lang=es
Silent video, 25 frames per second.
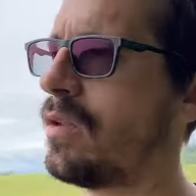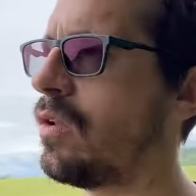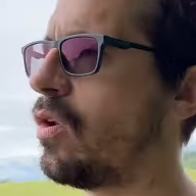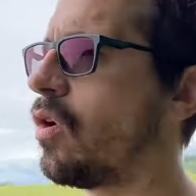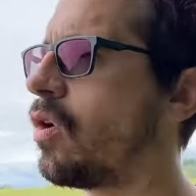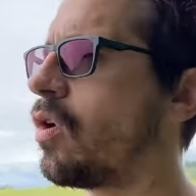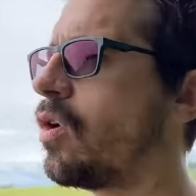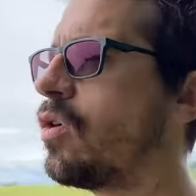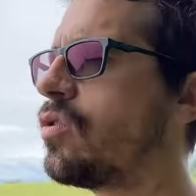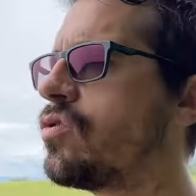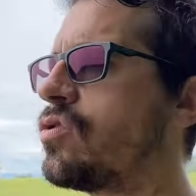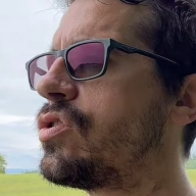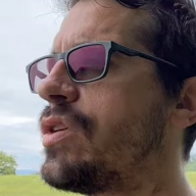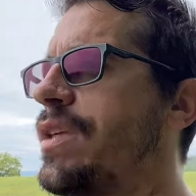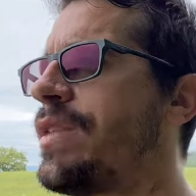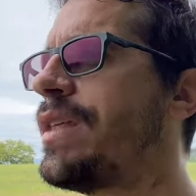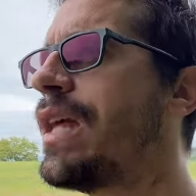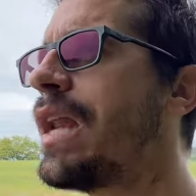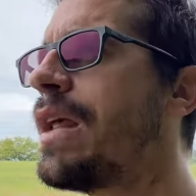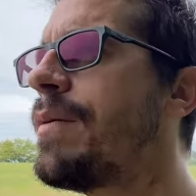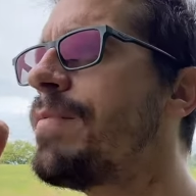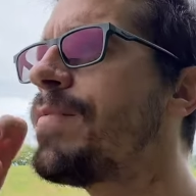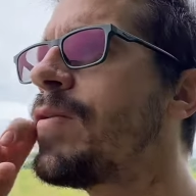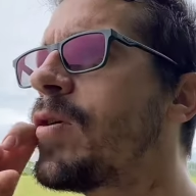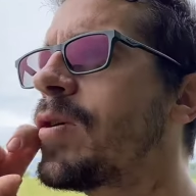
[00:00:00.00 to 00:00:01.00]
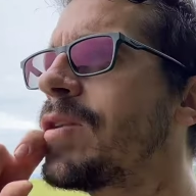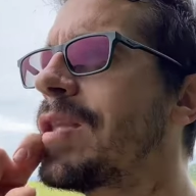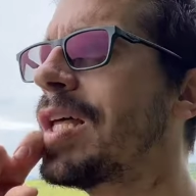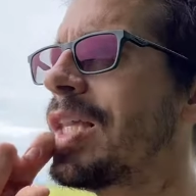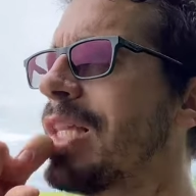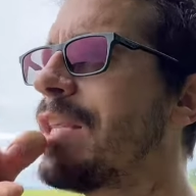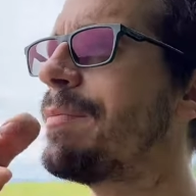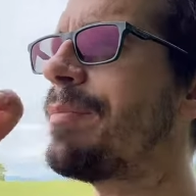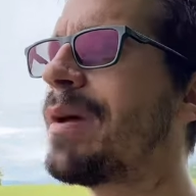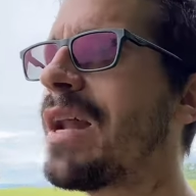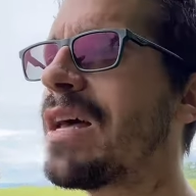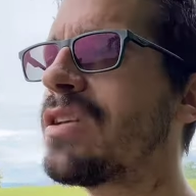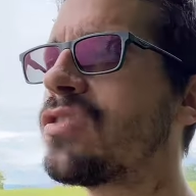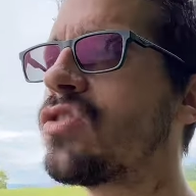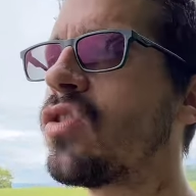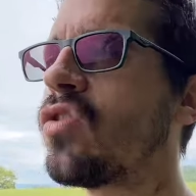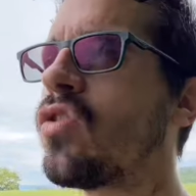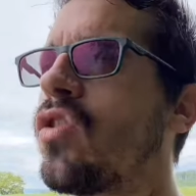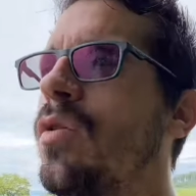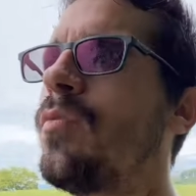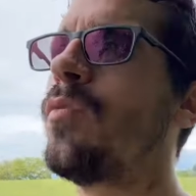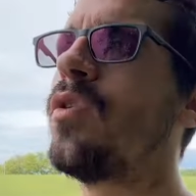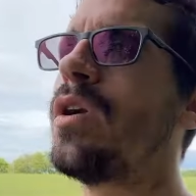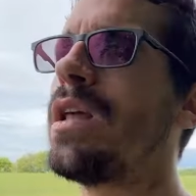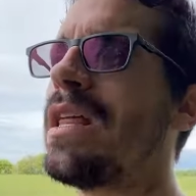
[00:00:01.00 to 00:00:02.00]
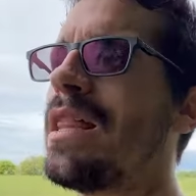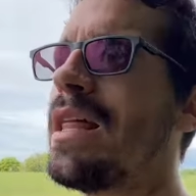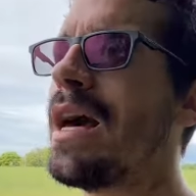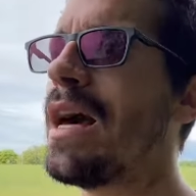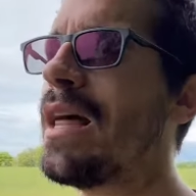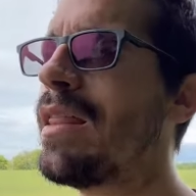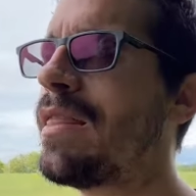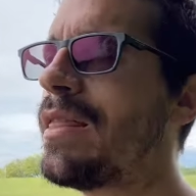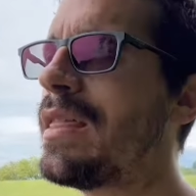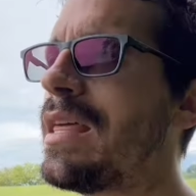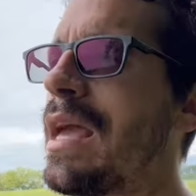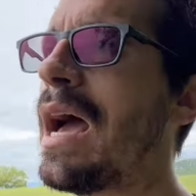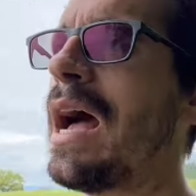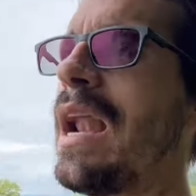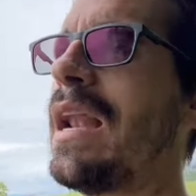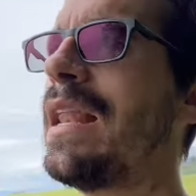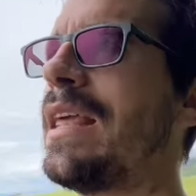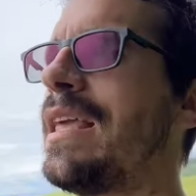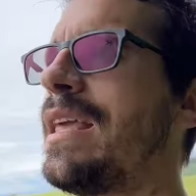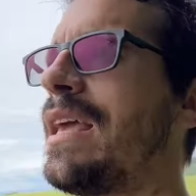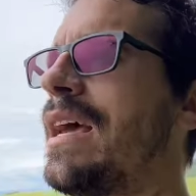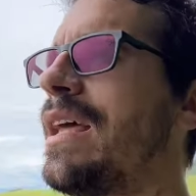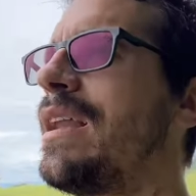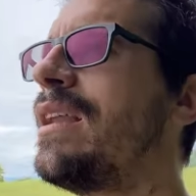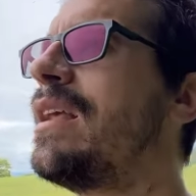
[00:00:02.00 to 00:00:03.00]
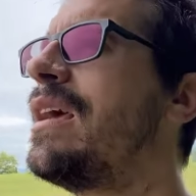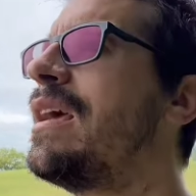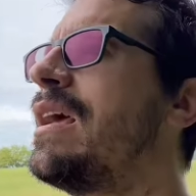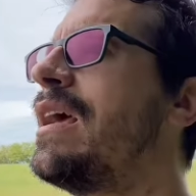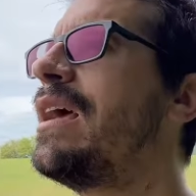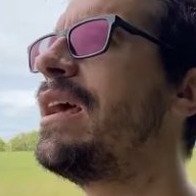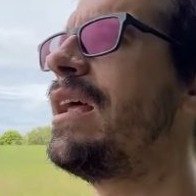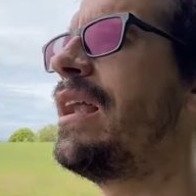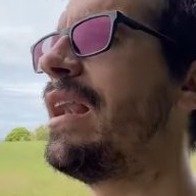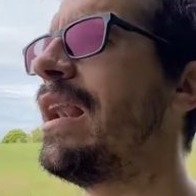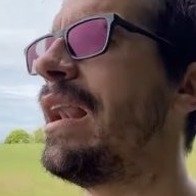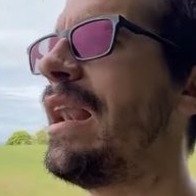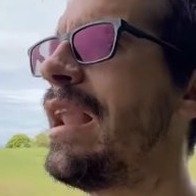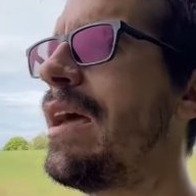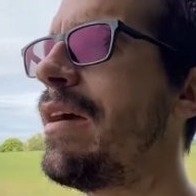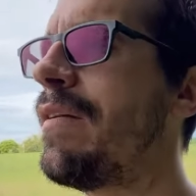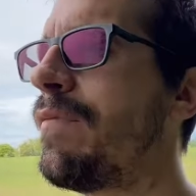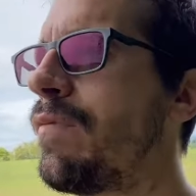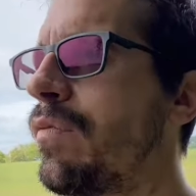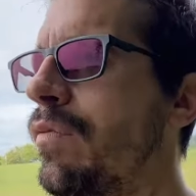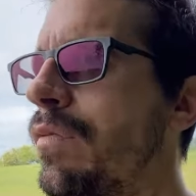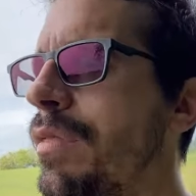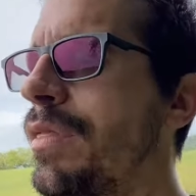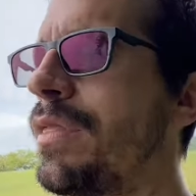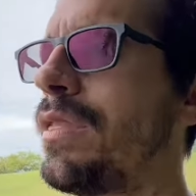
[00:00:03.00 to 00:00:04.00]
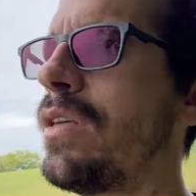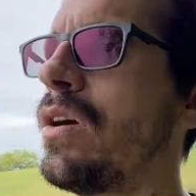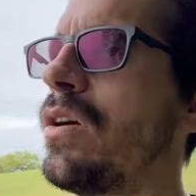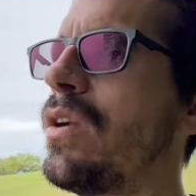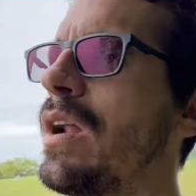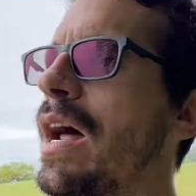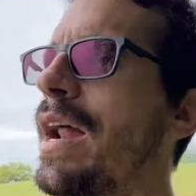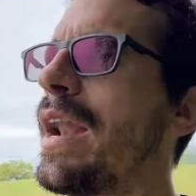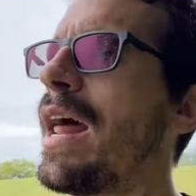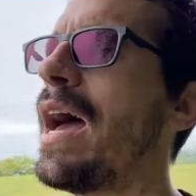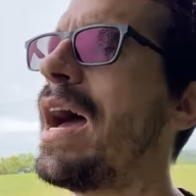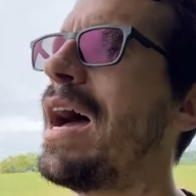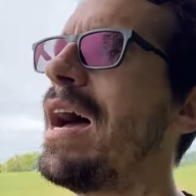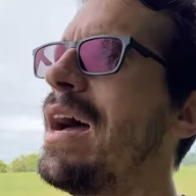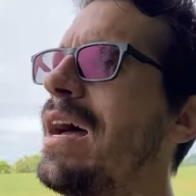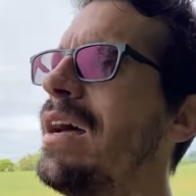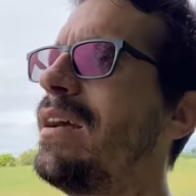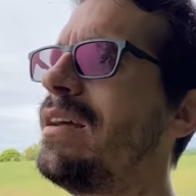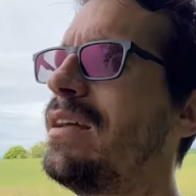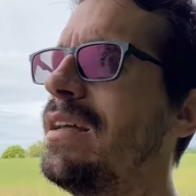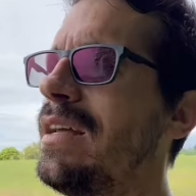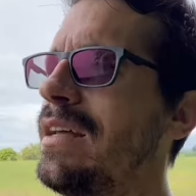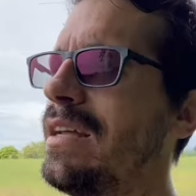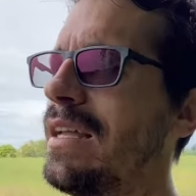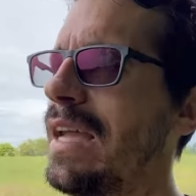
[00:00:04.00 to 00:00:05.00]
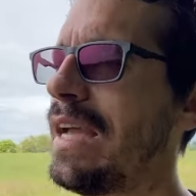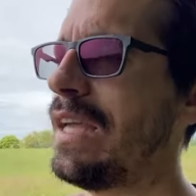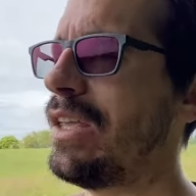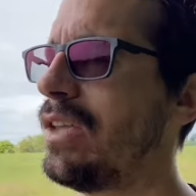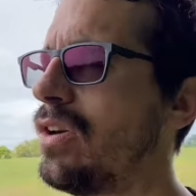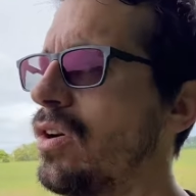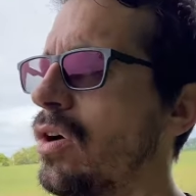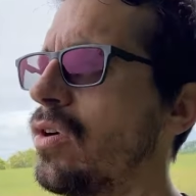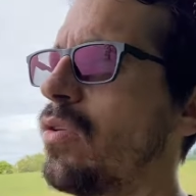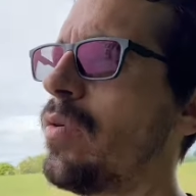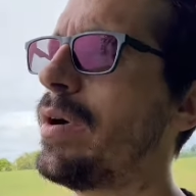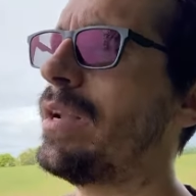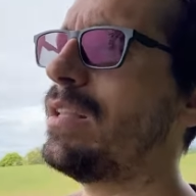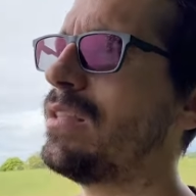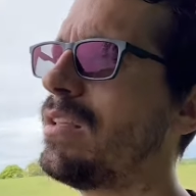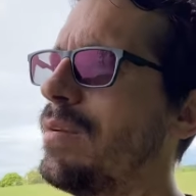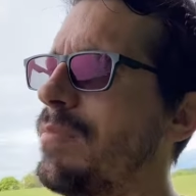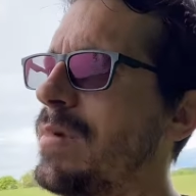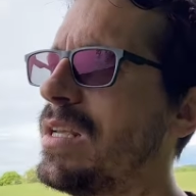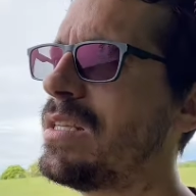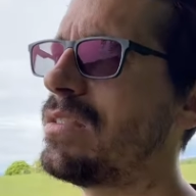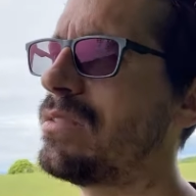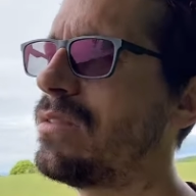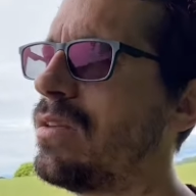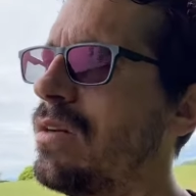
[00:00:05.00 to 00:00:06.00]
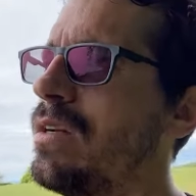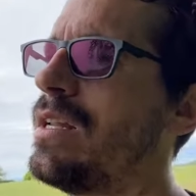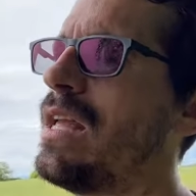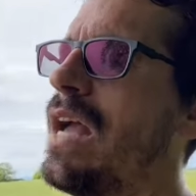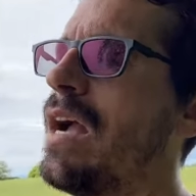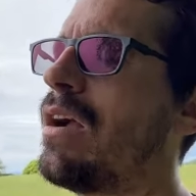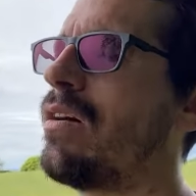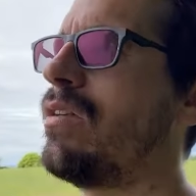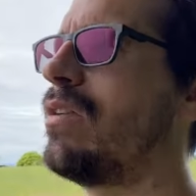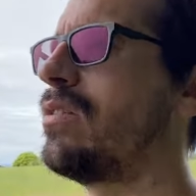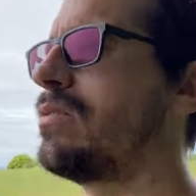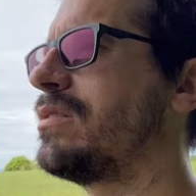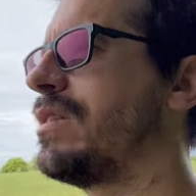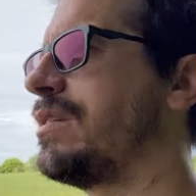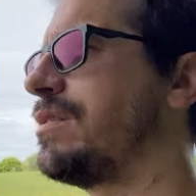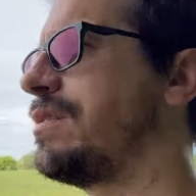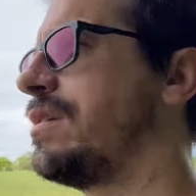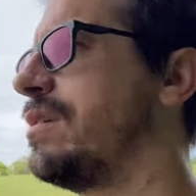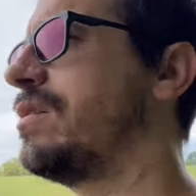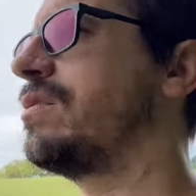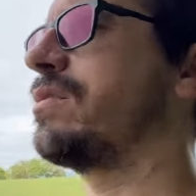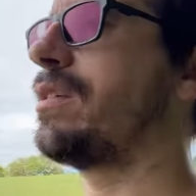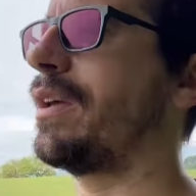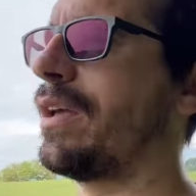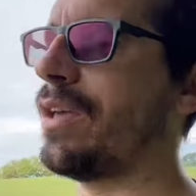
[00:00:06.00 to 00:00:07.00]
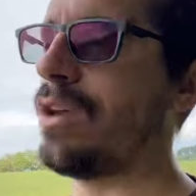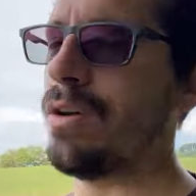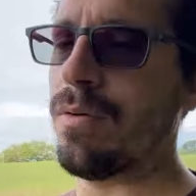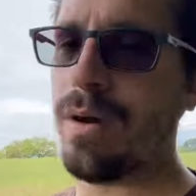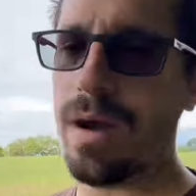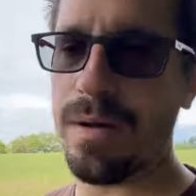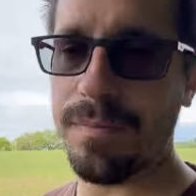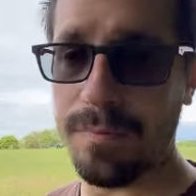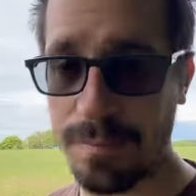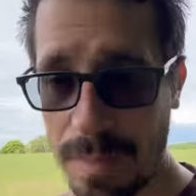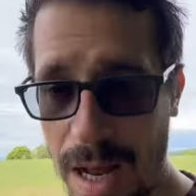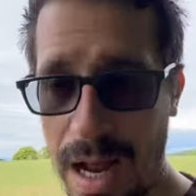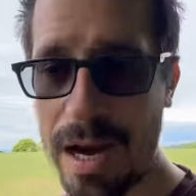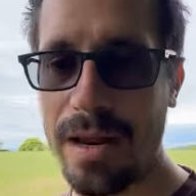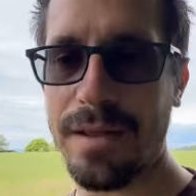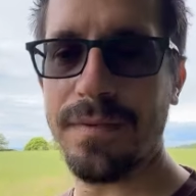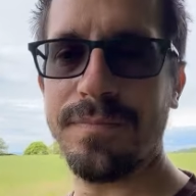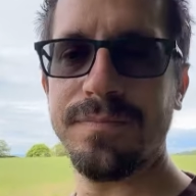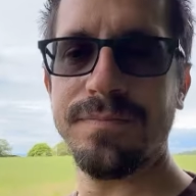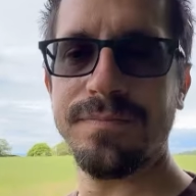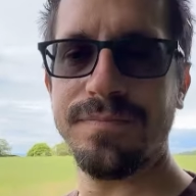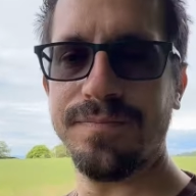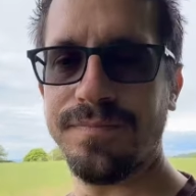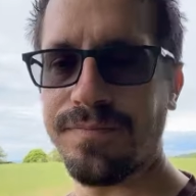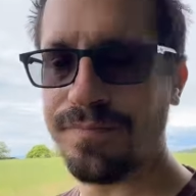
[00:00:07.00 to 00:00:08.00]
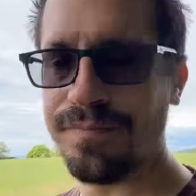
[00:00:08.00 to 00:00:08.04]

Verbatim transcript: lo considera importante para su comunidad y a alguien le funcionará que yo cuente mi historia con los testigos de Jehová. Vale.